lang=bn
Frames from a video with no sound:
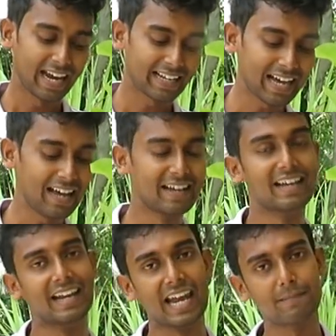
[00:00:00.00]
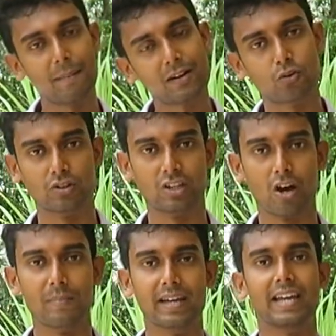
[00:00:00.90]
এটা এইভাবে করতে
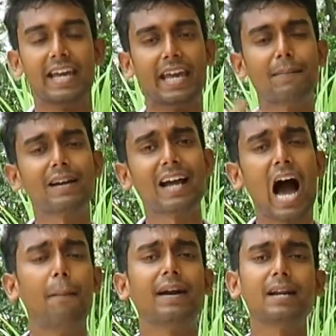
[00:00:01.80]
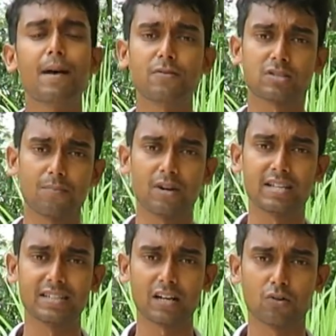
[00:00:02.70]
হবে এবার খাবারের
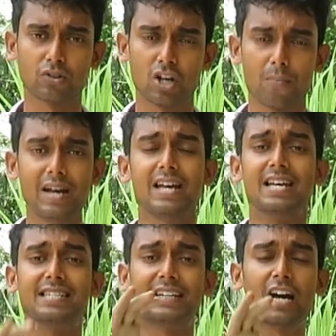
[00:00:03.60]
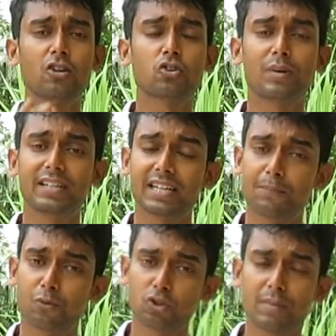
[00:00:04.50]
ব্যবস্থাপনায় যেটা করতে হবে সেটা হলো
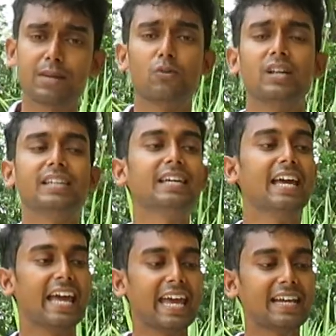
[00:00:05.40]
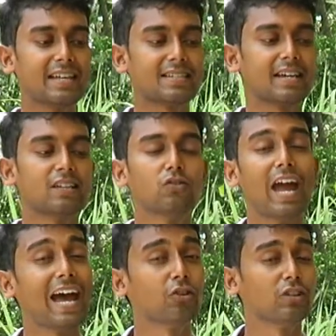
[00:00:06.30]
তোমাদেরকে প্রথমেই বলে দিই এই গাছটা কিন্তু
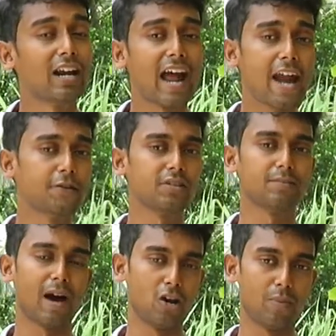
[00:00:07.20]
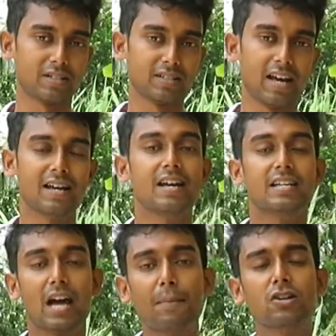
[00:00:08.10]
এতটা নাইট্রোজেন ভালোবাসে না
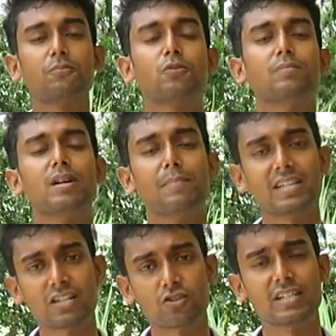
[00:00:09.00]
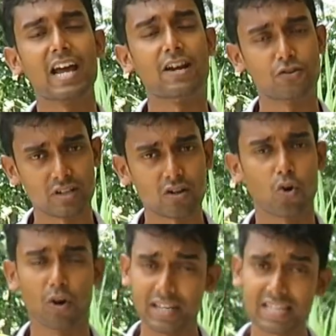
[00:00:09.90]
সামান্য পরিমাণ বেশি যদি নাইট্রোজেন
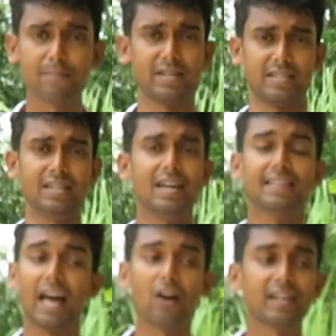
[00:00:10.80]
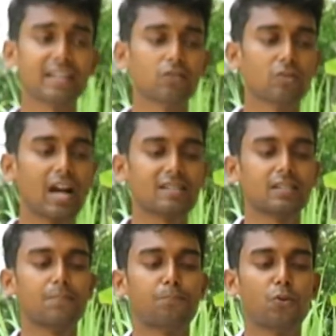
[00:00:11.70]
হয়ে যায় বেশি তাহলে কিন্তু
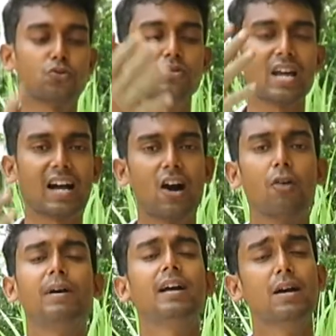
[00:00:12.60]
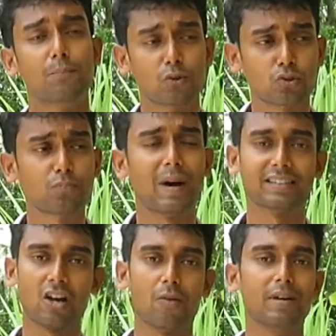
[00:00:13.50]
গাছটাতে প্রচুর শাখা হবে প্রচুর
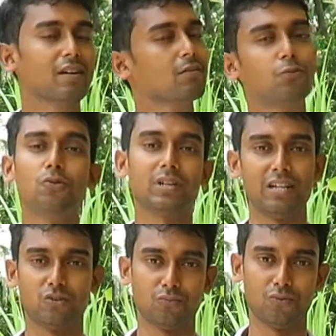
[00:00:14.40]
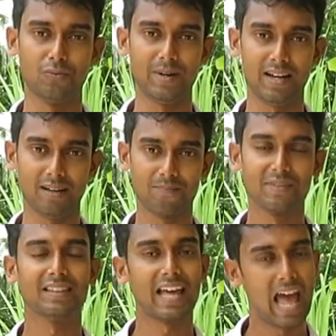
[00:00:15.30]
পাতা হবে ফুল কিন্তু ফুটবে না
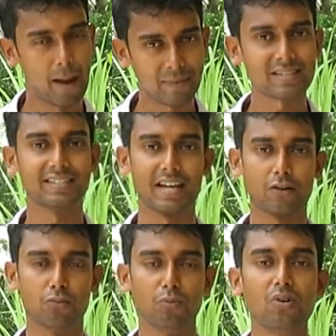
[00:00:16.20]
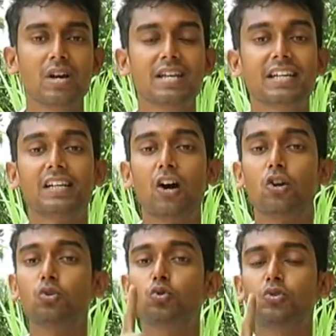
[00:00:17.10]
তাই আমরা যেটা করব সেটা
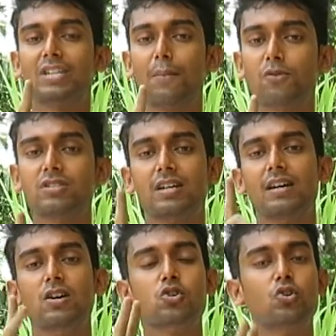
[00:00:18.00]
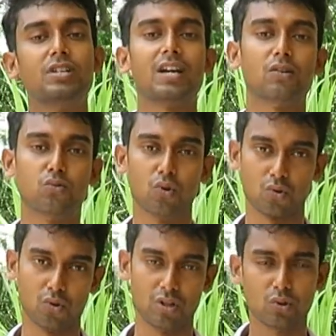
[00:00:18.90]
হলো দু চামচ সরিষার
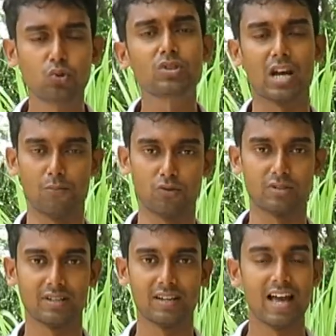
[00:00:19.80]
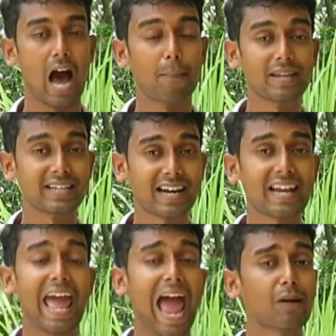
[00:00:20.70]
গুঁড়ো ফুল দু চামচ আমরা
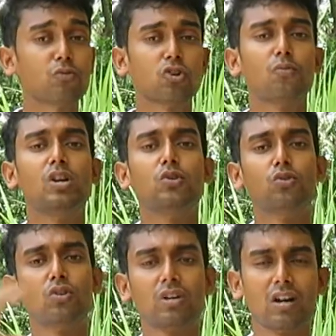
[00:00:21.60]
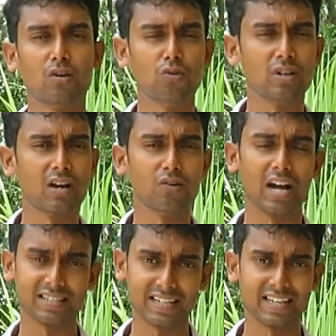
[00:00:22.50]
যেখানে এক মুঠো বলি অন্যান্য অন্যান্য
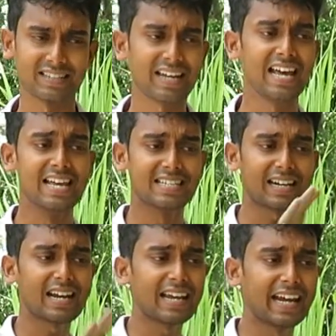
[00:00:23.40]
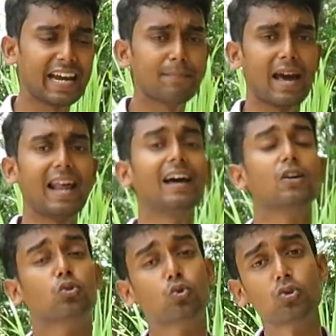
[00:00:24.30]
গাছের ক্ষেত্রে সেখানে এ বেলা
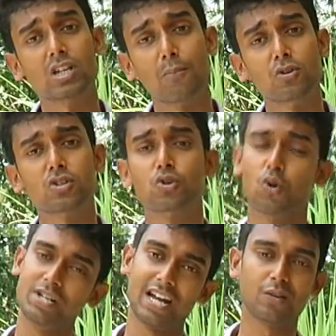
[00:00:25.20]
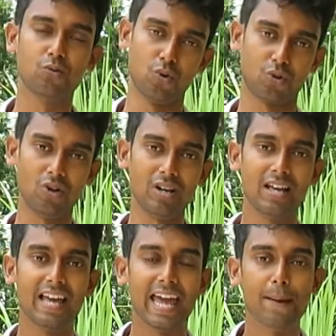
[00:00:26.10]
দু চামচ সরিষার গুঁড়ো ফল
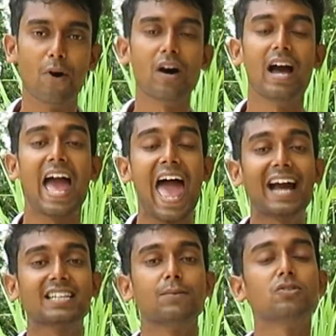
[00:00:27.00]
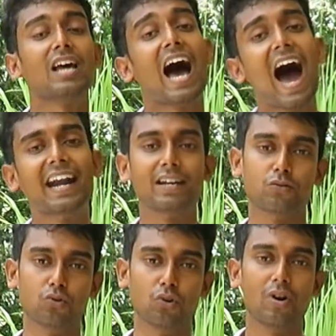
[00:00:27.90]
এবং এক চামচ হাড়ের
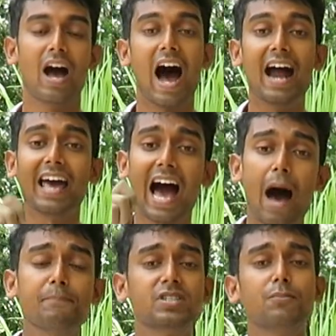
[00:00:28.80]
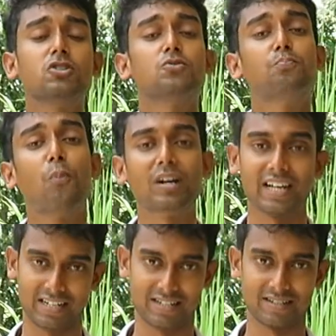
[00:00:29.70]
গুঁড়ো আর হাফ চামচ
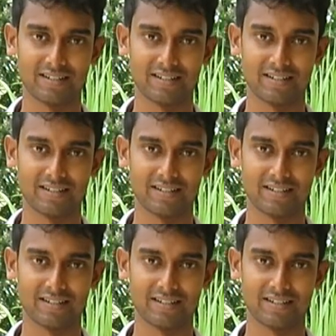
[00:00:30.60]
পটাশ